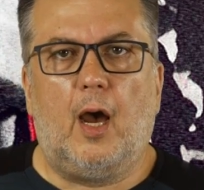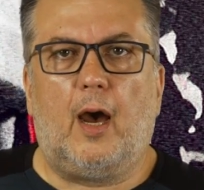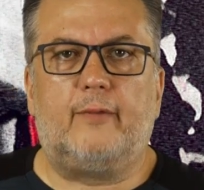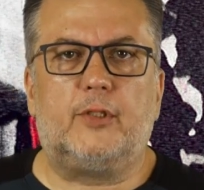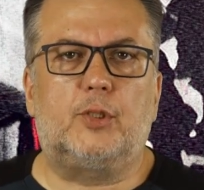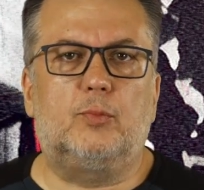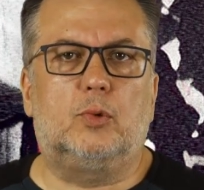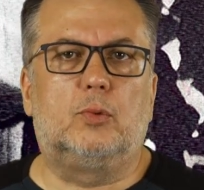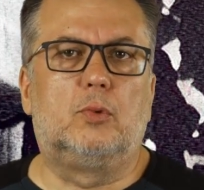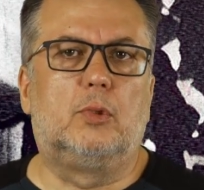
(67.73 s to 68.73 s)
А вашим
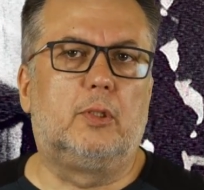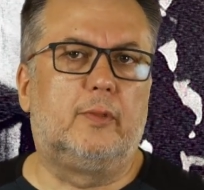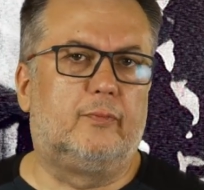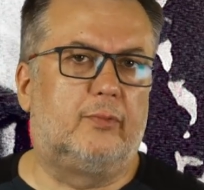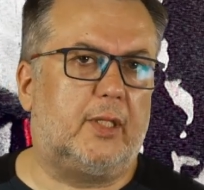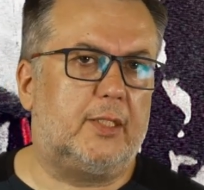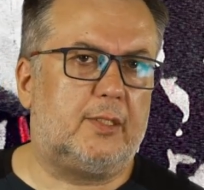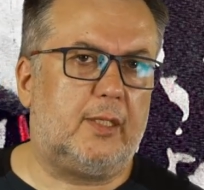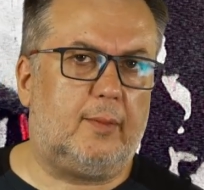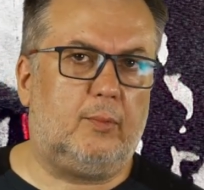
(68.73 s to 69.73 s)
унылым
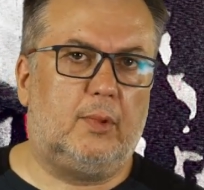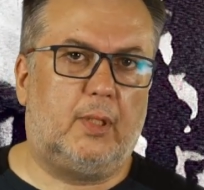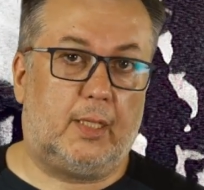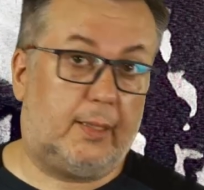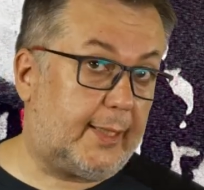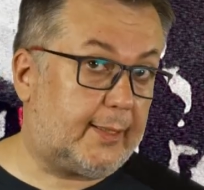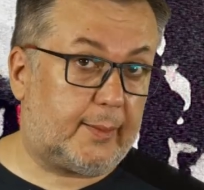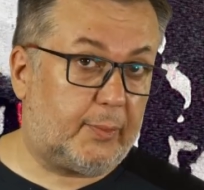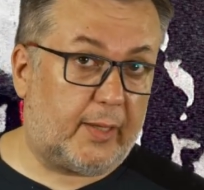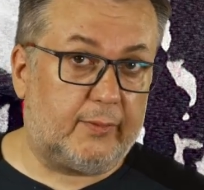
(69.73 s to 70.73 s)
властям отдать, как
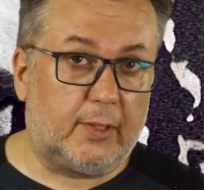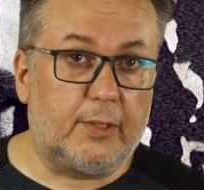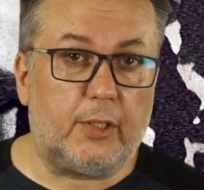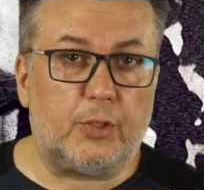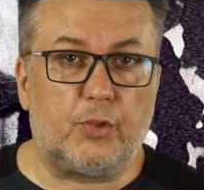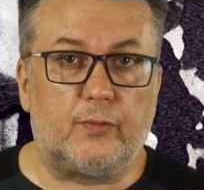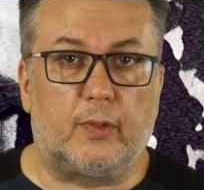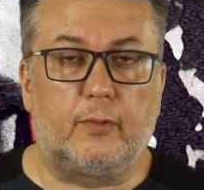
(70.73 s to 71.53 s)
правило, нечего.